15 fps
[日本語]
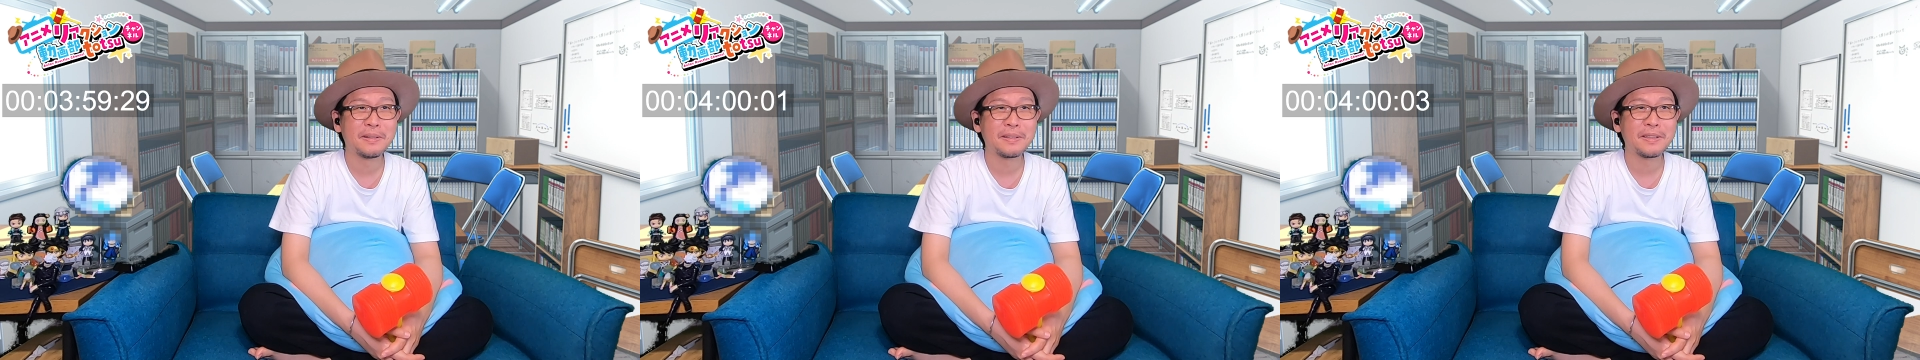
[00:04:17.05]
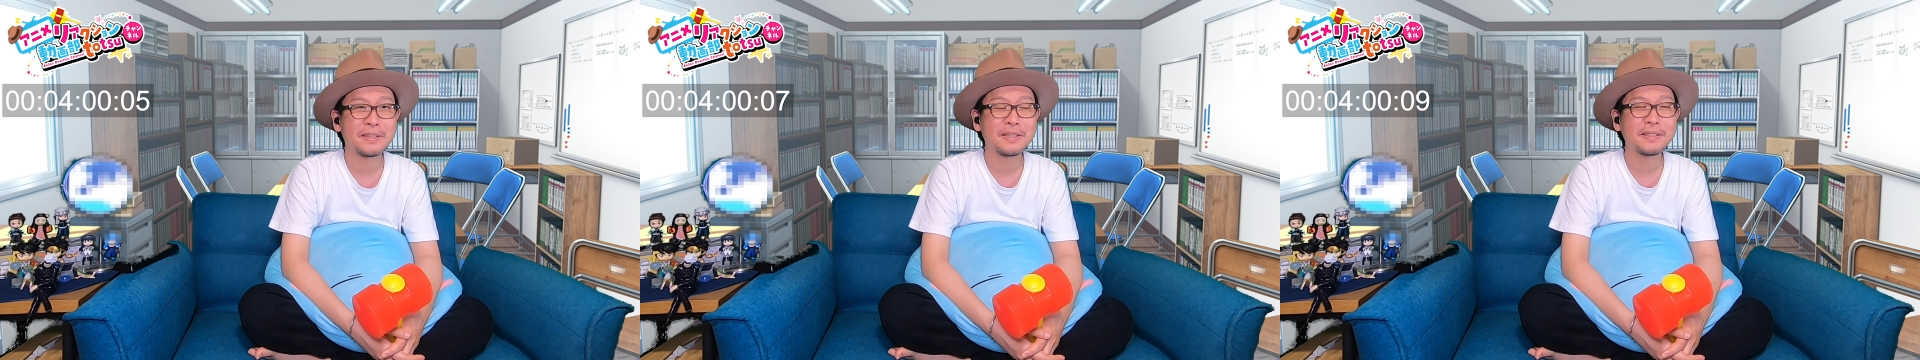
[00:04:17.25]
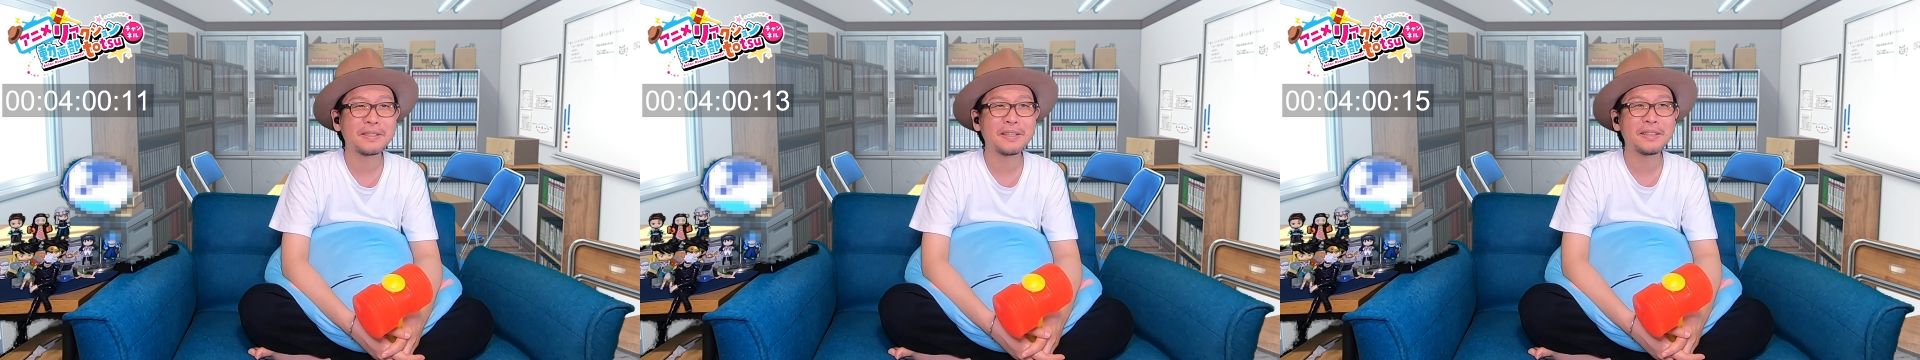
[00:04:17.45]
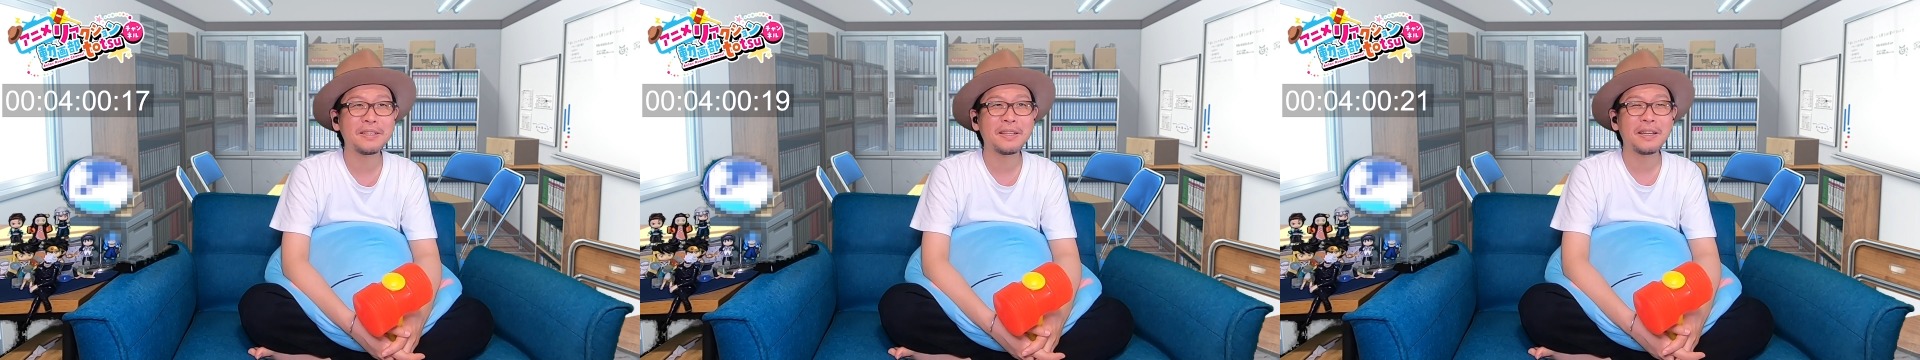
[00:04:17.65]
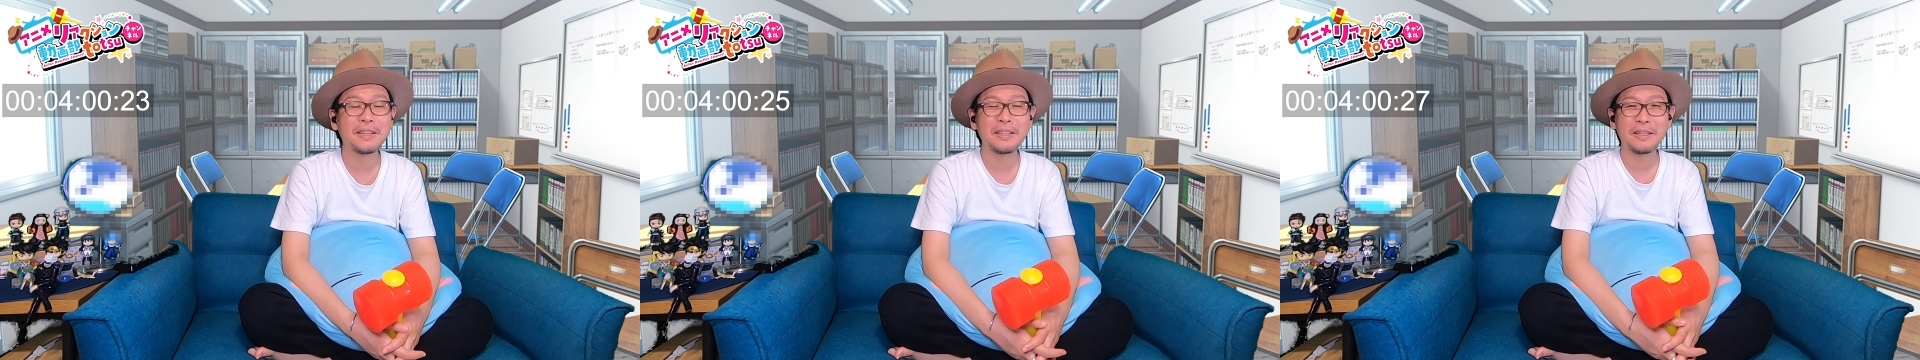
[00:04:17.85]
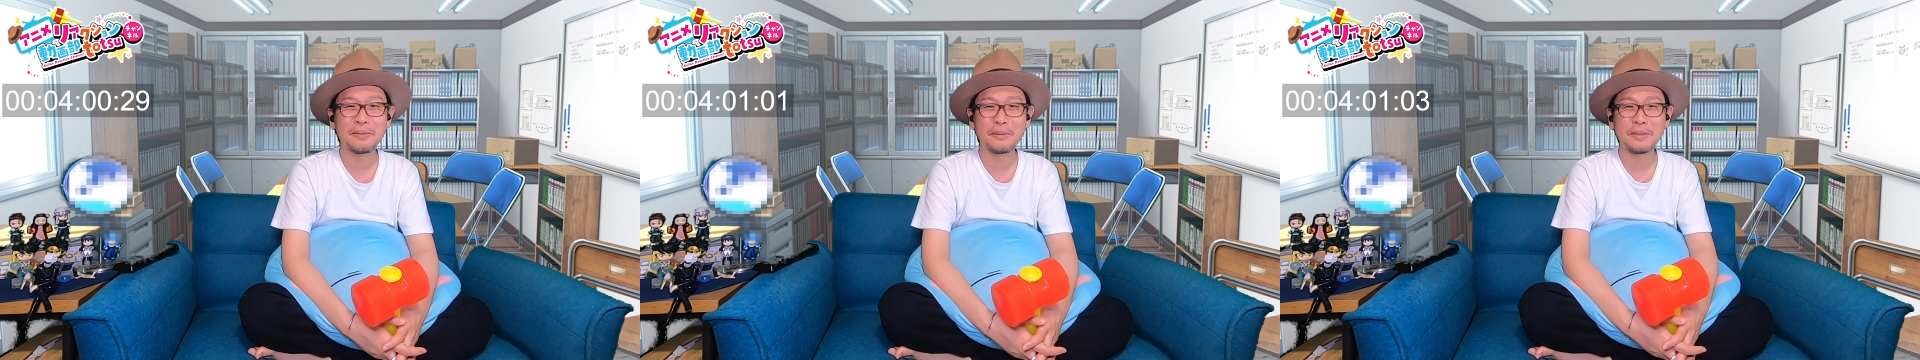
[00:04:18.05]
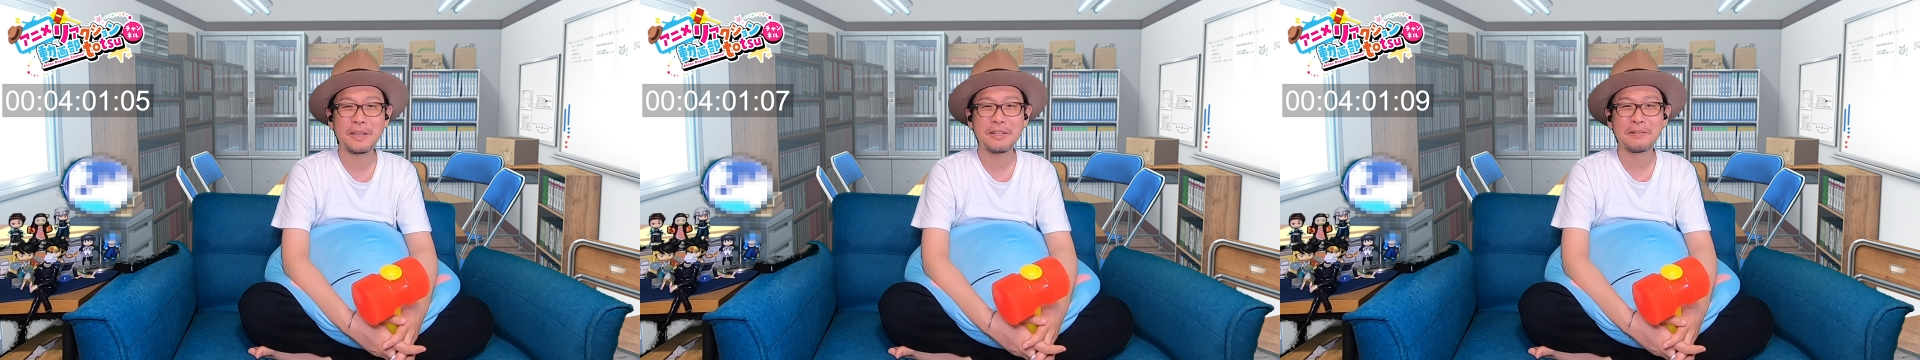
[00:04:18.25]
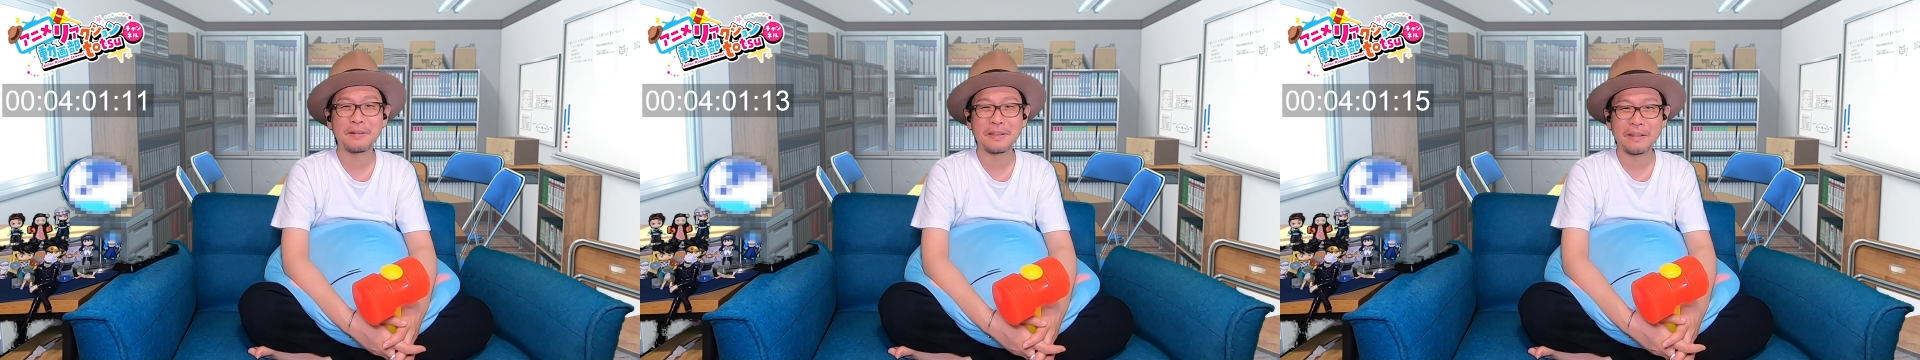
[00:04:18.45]
で、さすがに相手の
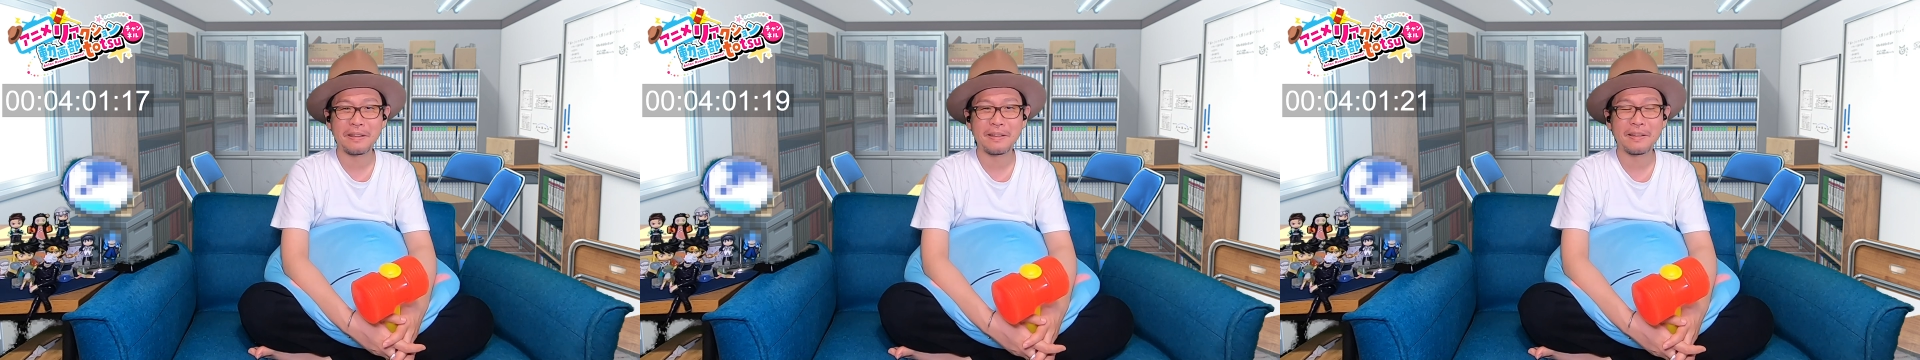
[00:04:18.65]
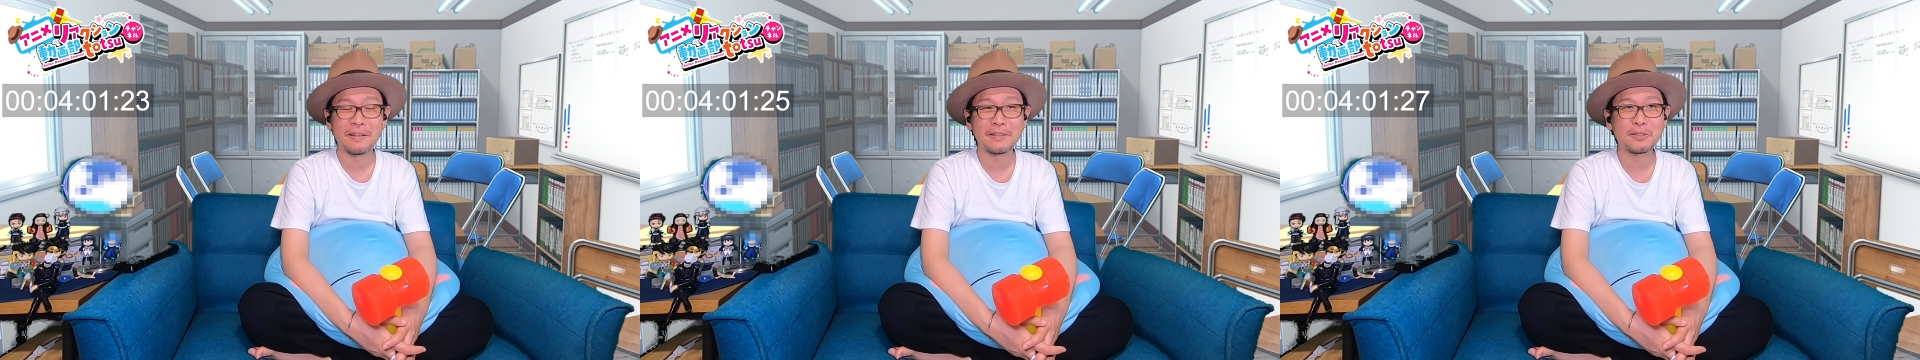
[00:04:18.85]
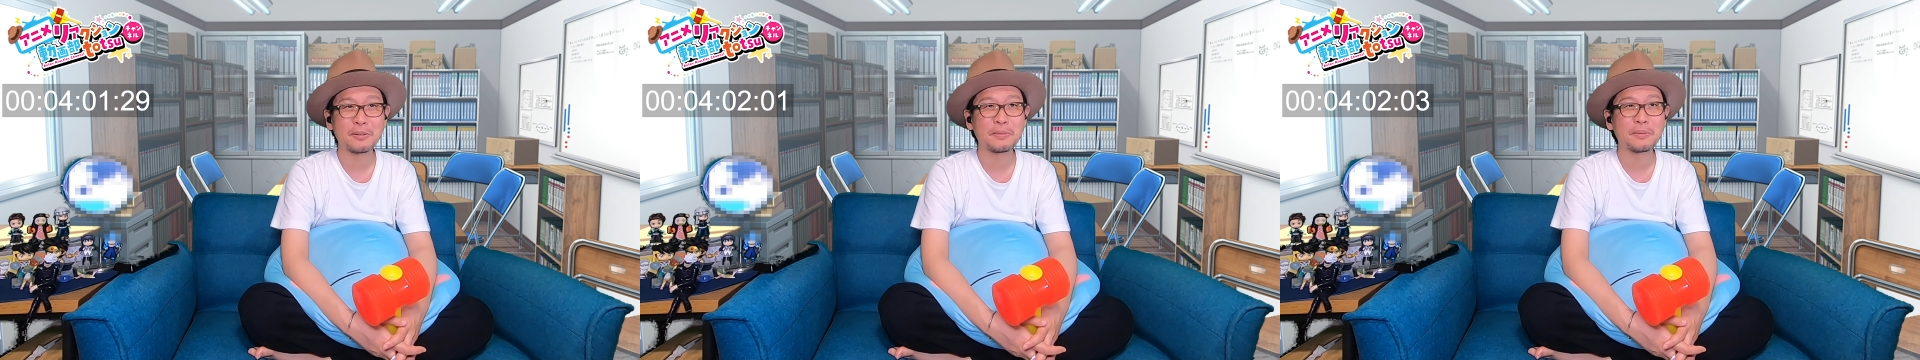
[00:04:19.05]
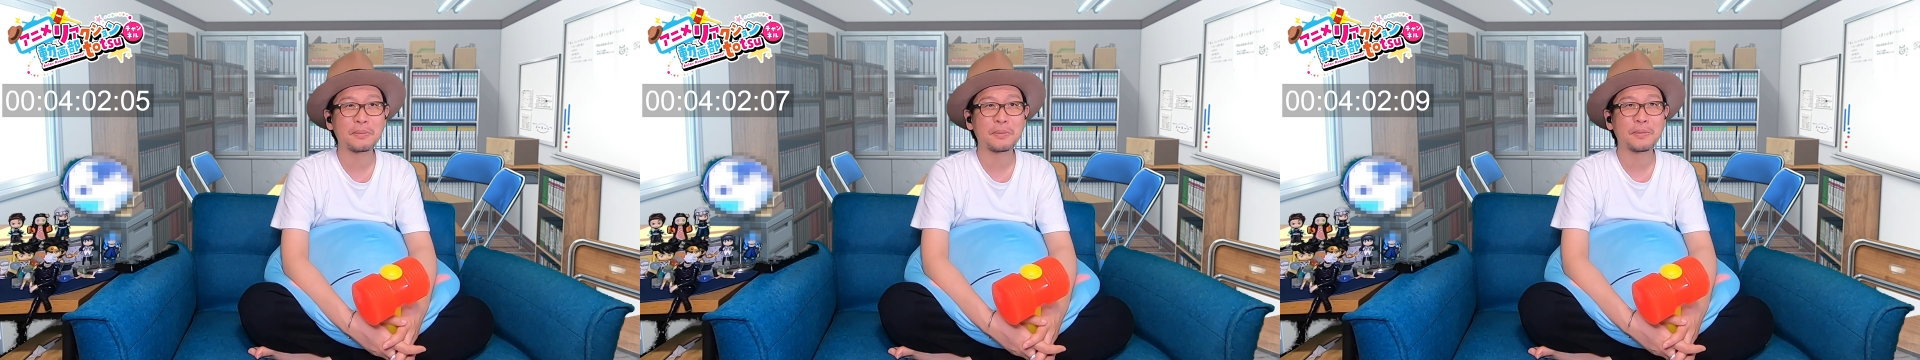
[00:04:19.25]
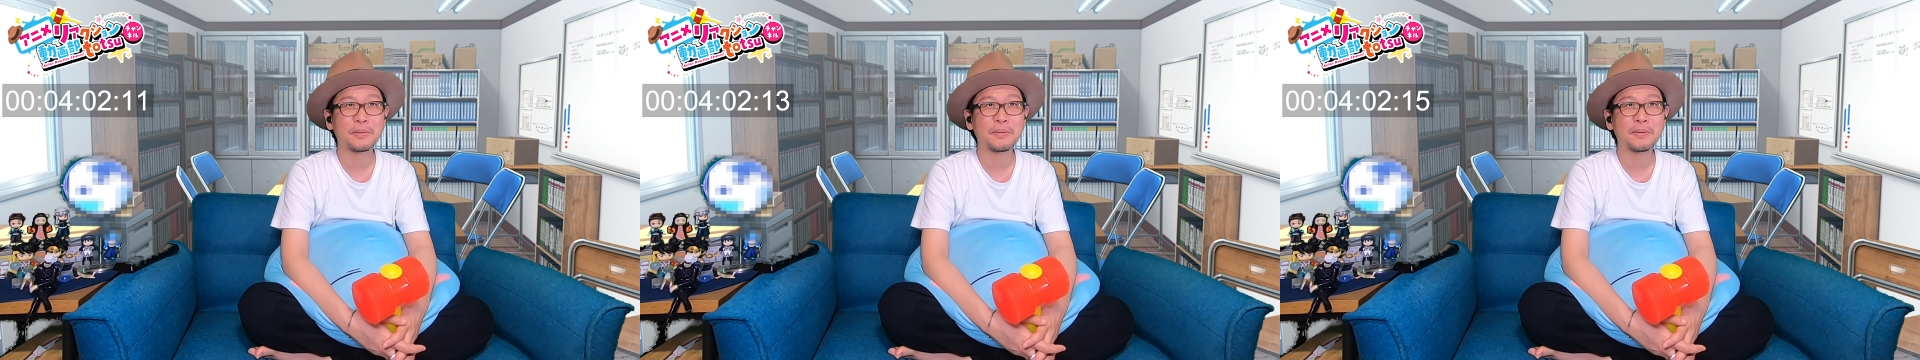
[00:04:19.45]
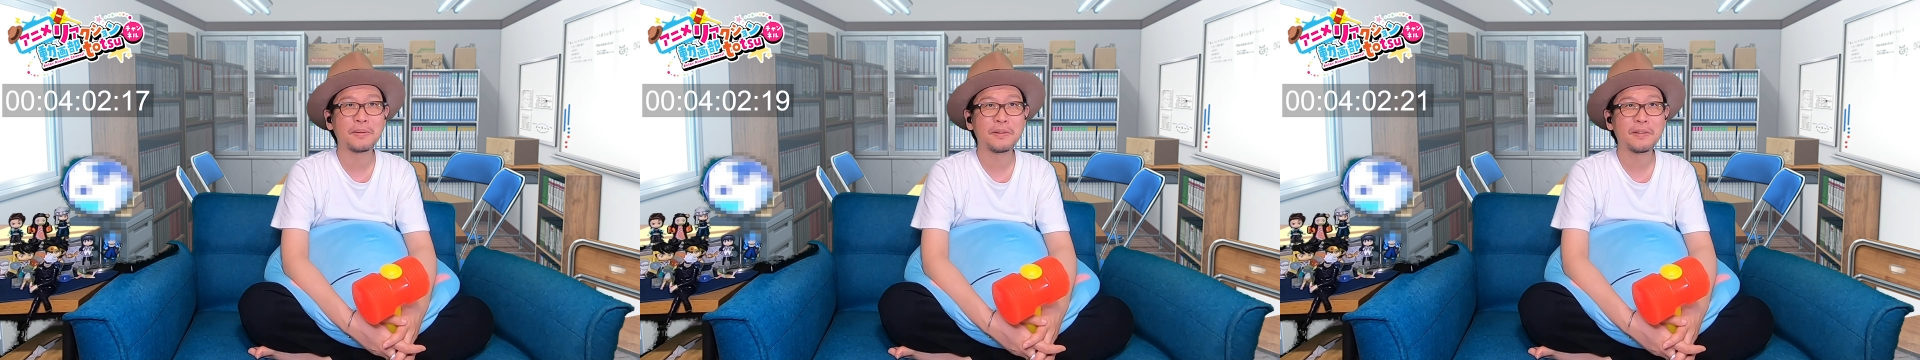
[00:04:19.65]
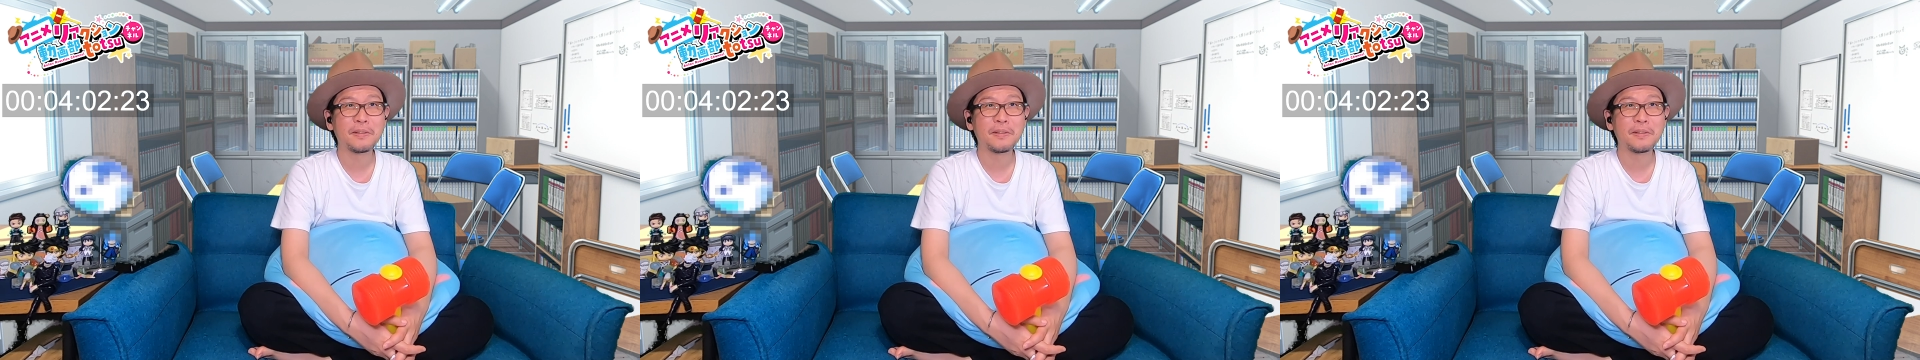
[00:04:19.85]
家にはね、ちょっと、